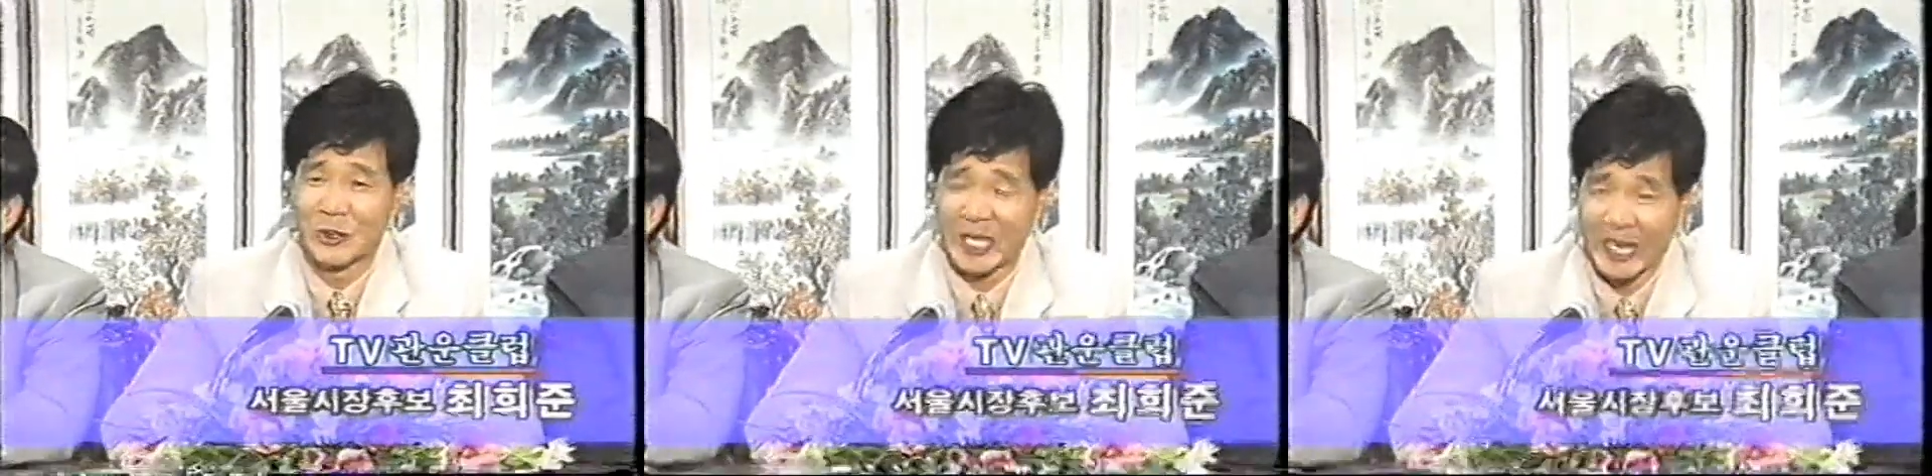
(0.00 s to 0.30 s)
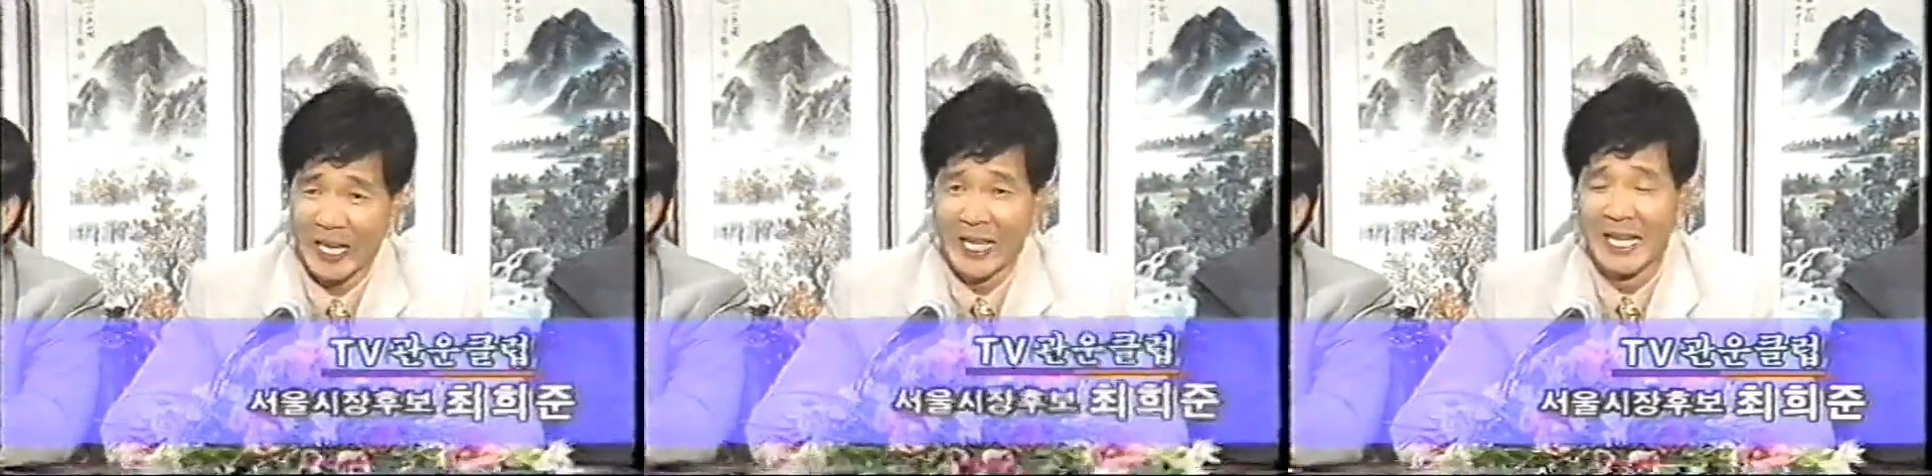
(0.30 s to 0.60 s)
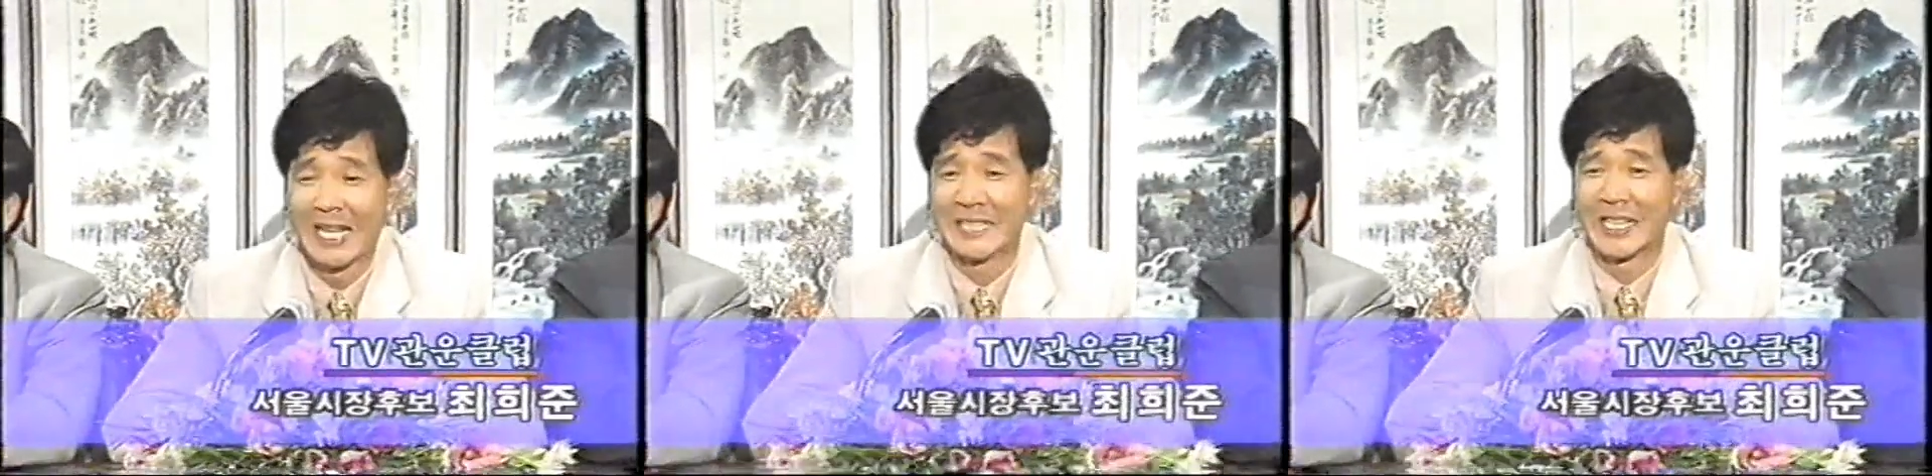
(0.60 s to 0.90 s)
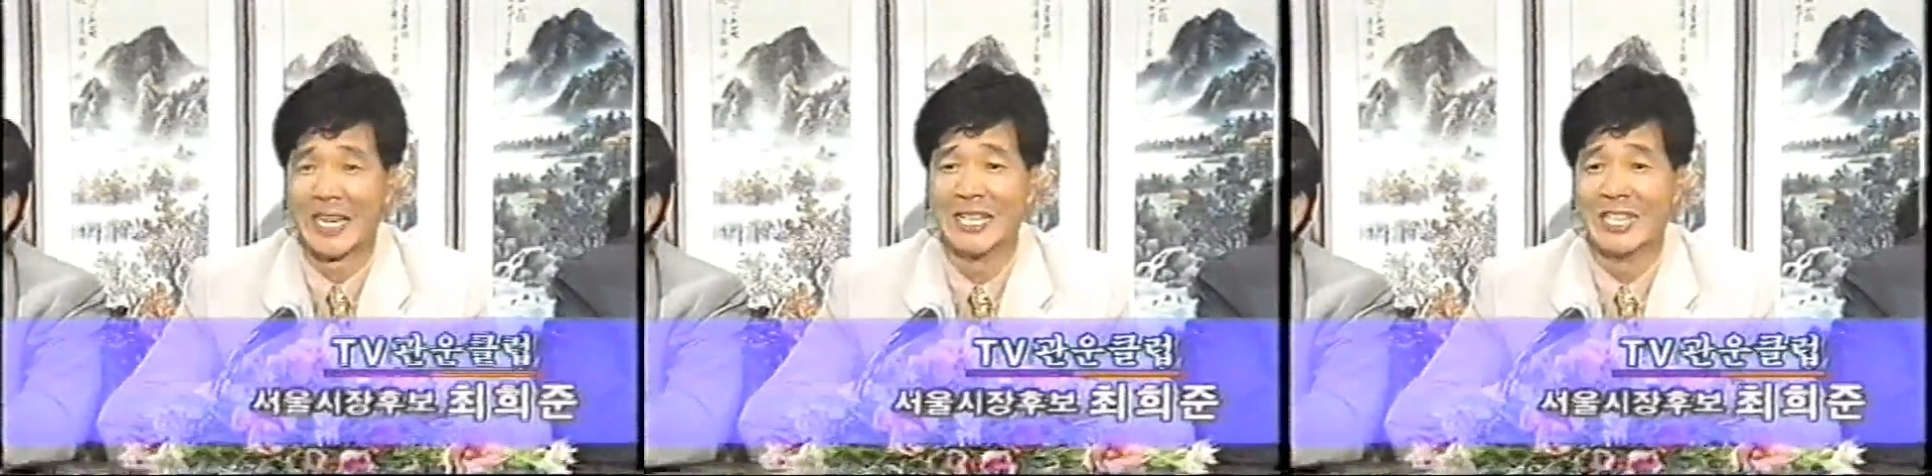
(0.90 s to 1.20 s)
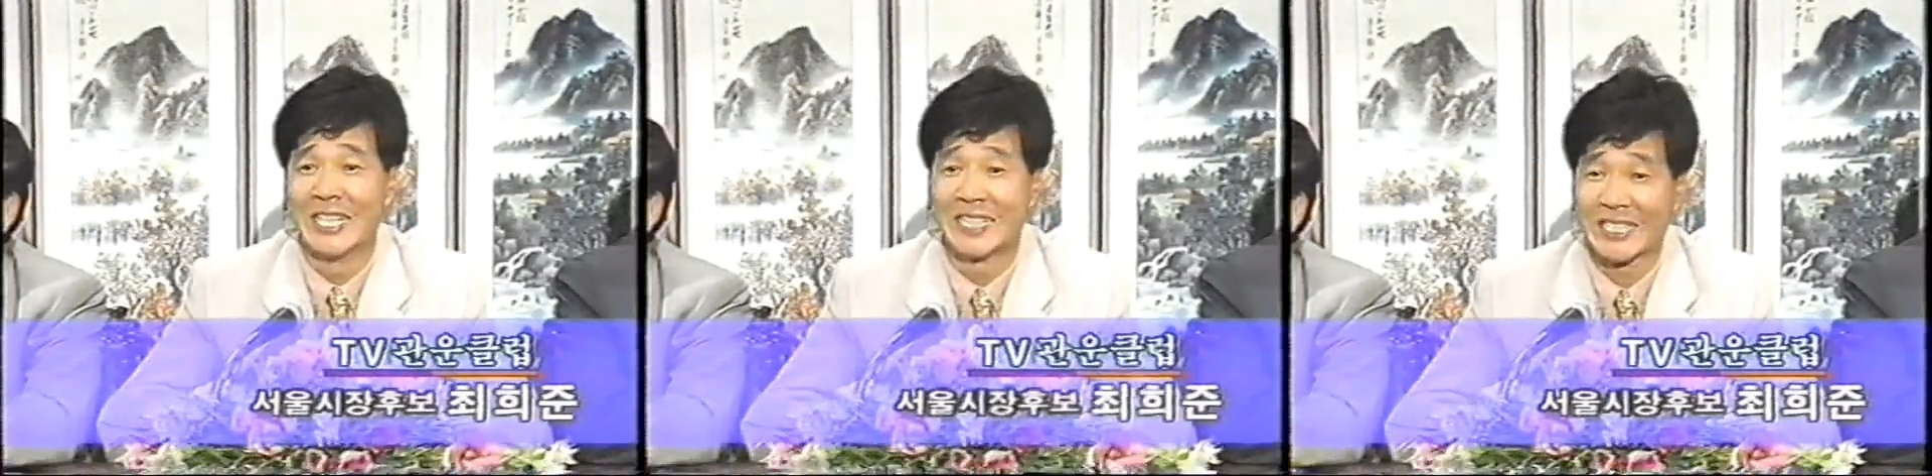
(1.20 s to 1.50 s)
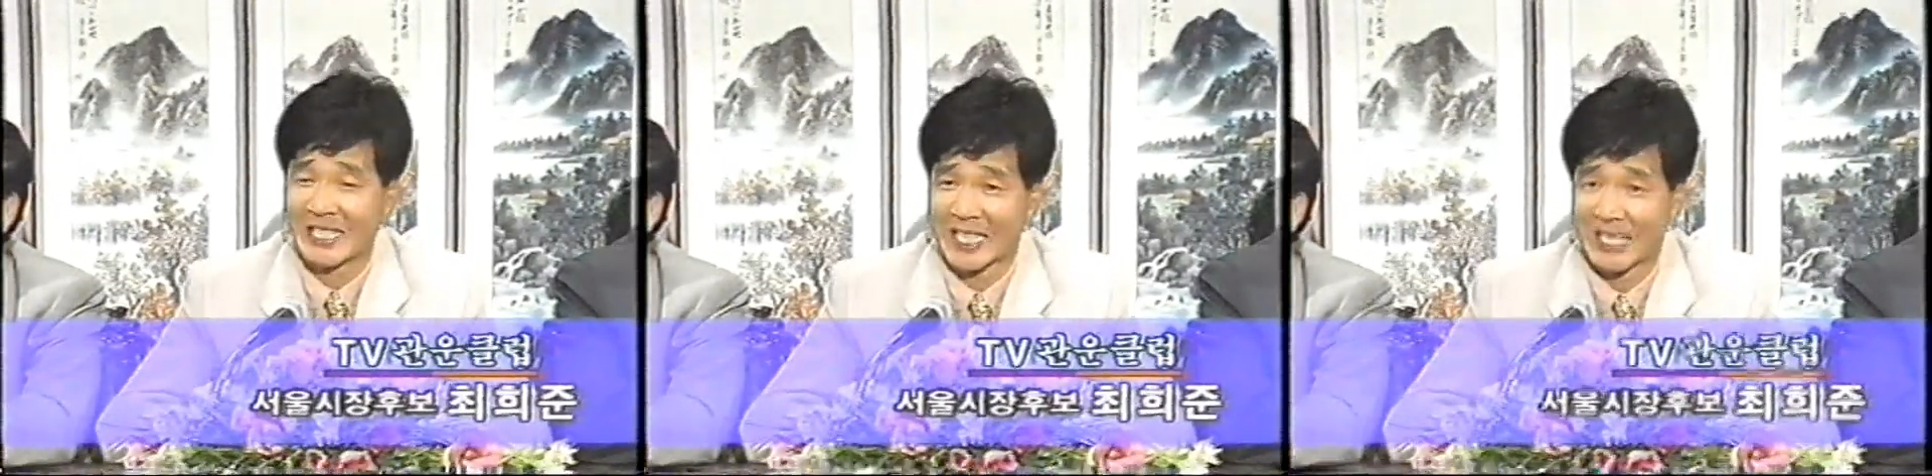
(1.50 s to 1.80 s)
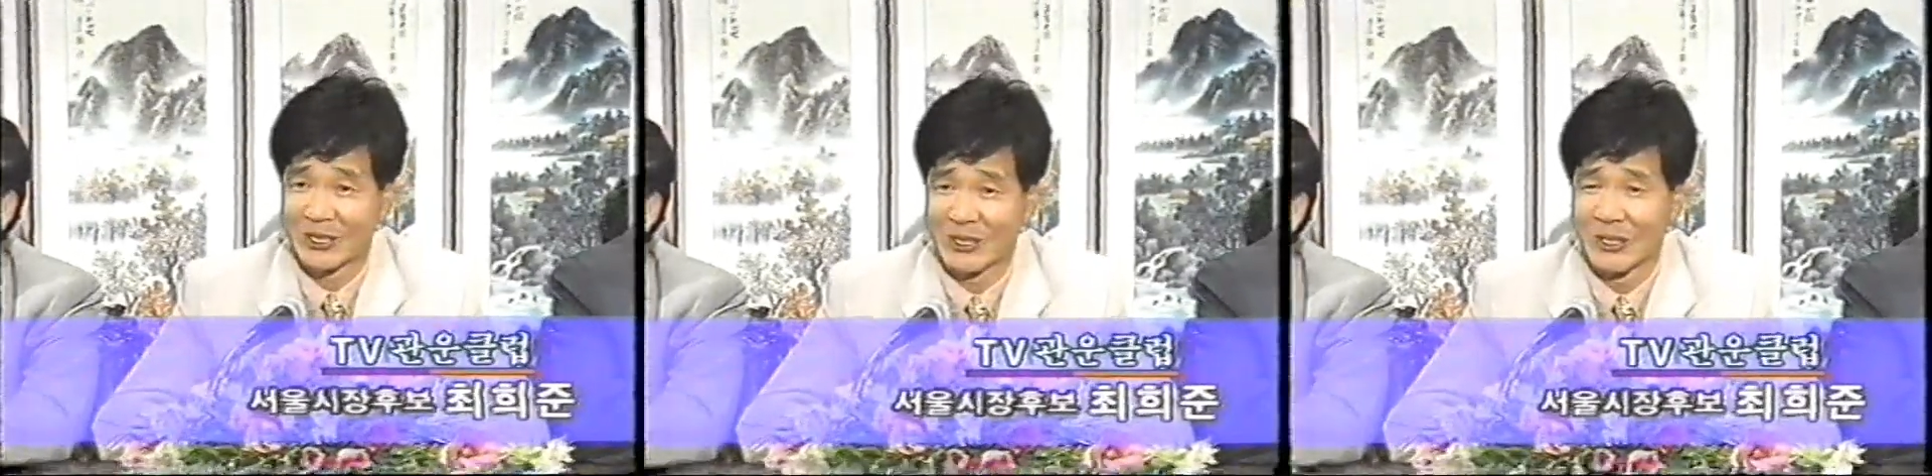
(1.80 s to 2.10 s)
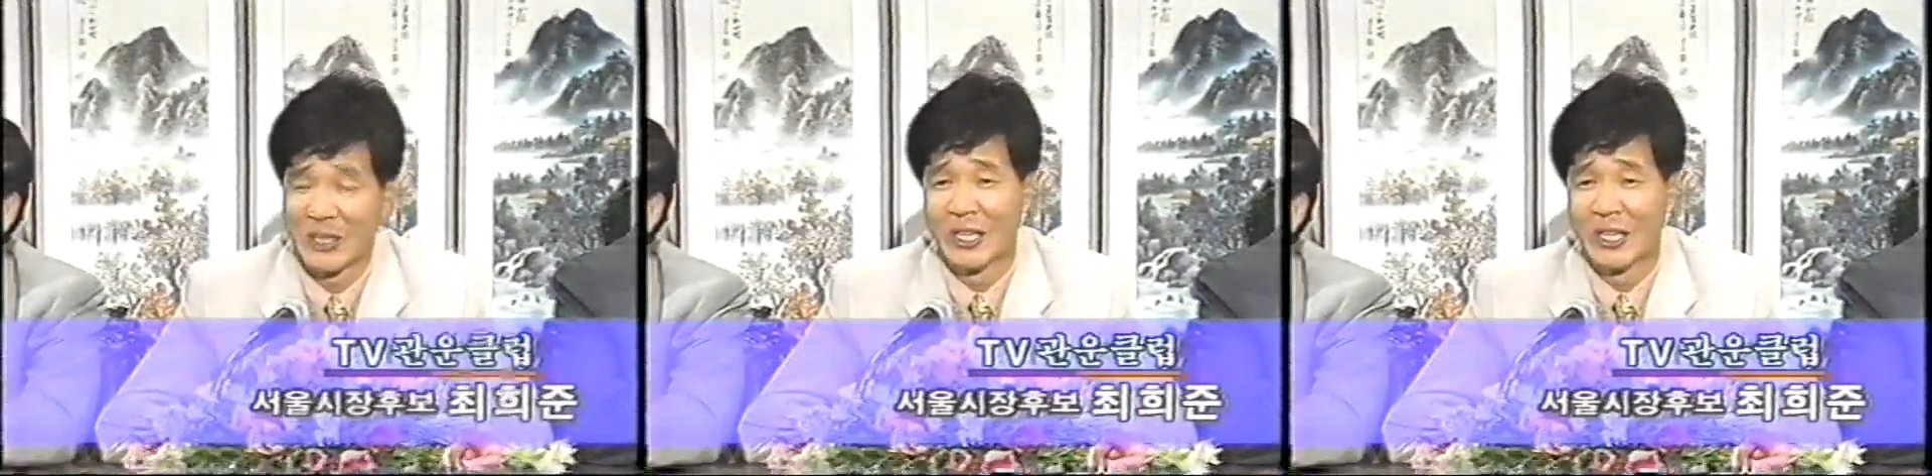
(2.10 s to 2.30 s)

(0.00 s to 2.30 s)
곳에 제가 일일이 찾아가서